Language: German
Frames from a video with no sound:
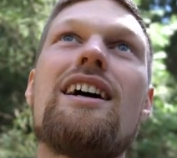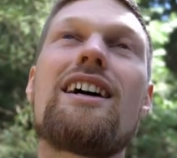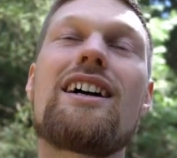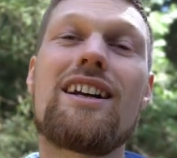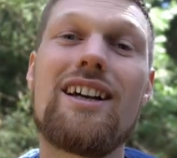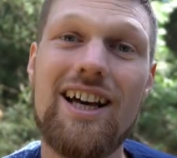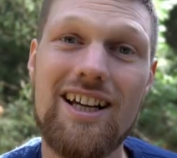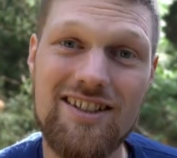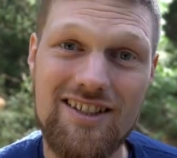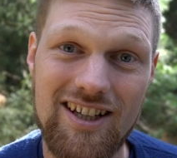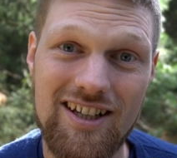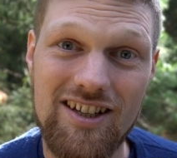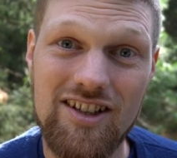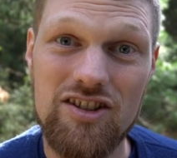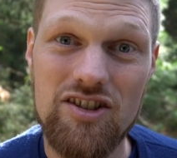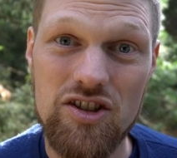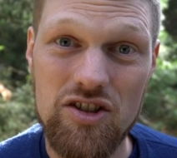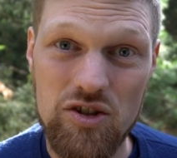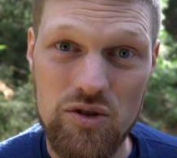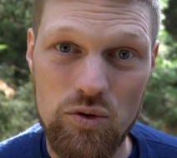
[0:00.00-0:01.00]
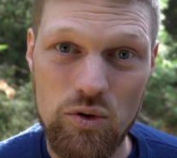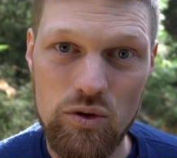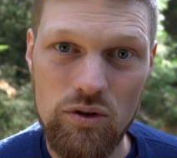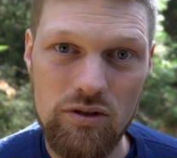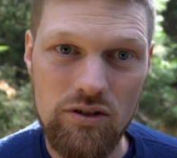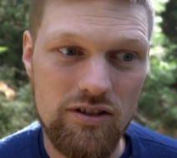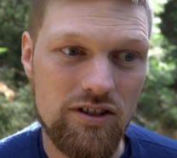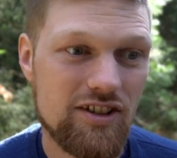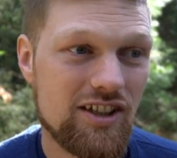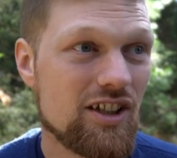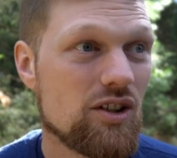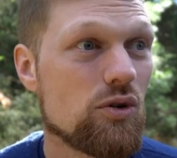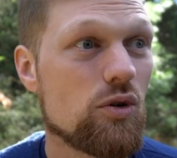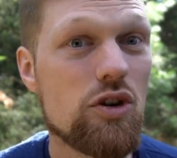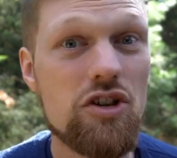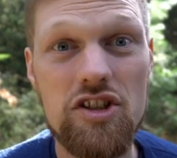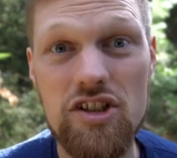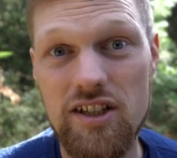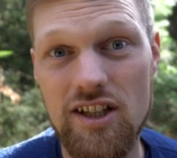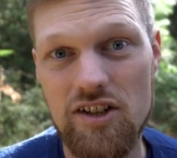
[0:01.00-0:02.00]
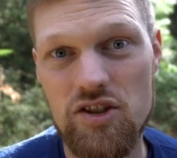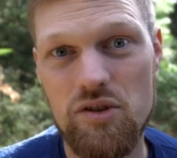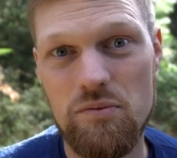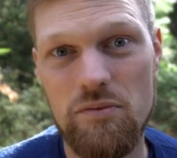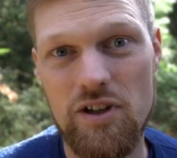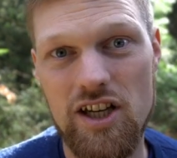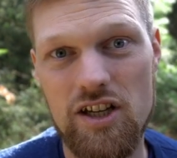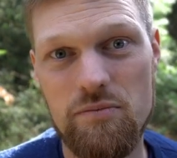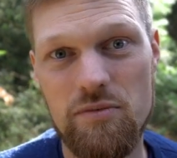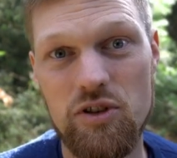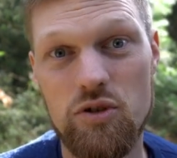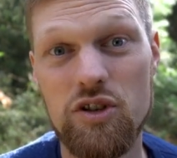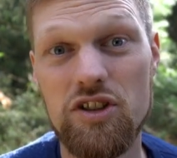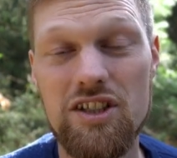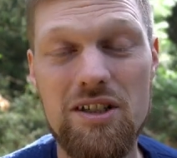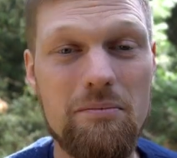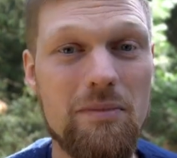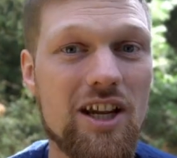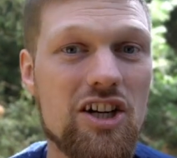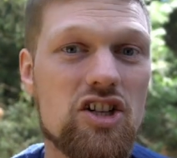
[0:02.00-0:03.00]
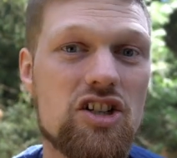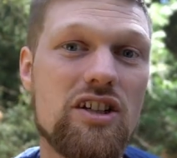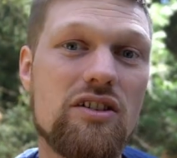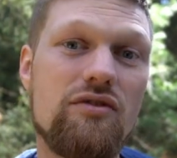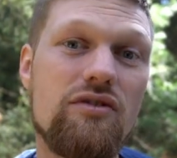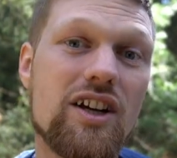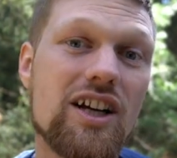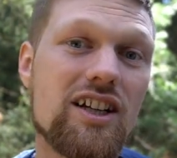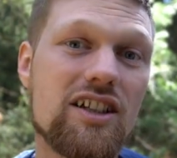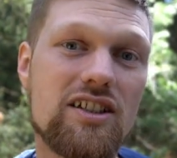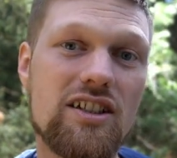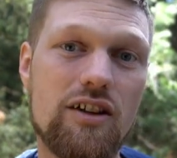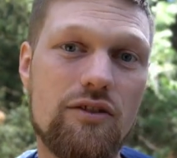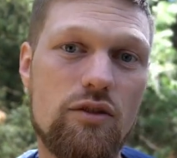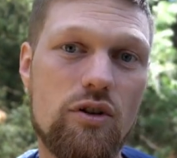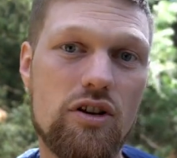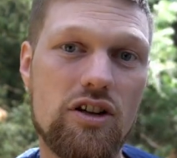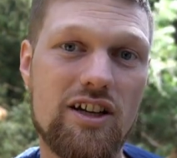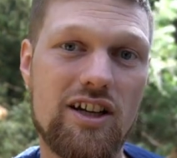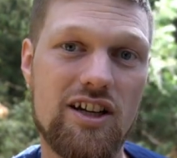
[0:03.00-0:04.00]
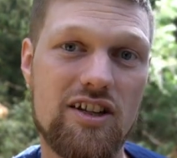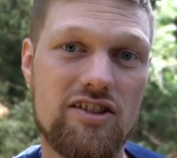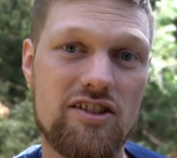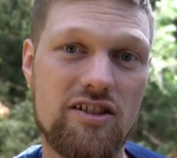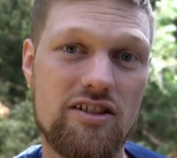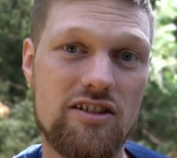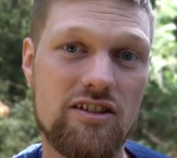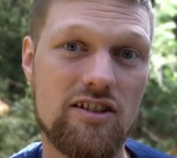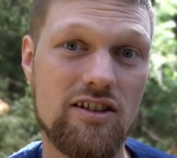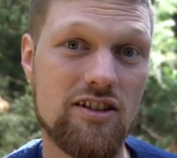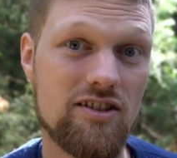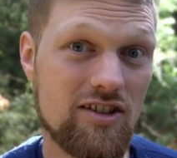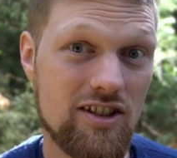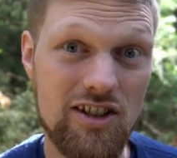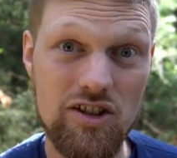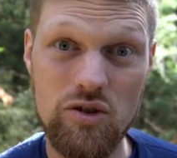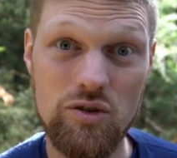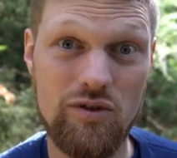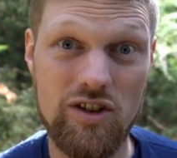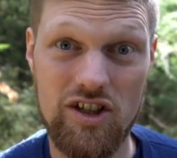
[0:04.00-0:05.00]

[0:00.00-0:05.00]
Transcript: Gleichzeitig ist es so, die Künstler zum Beispiel oder die Menschen, die wirklich erfolgreich sind, siehst du